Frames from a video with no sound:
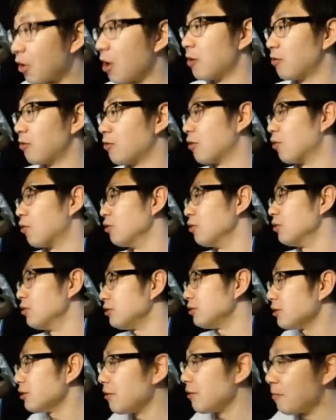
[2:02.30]
あ美味し
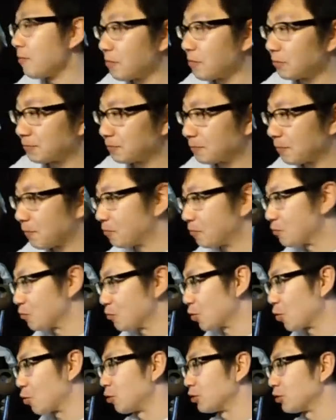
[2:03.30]
いうん
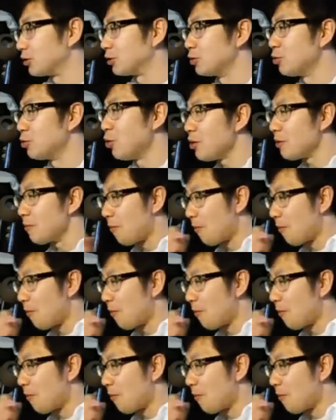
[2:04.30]
これすごい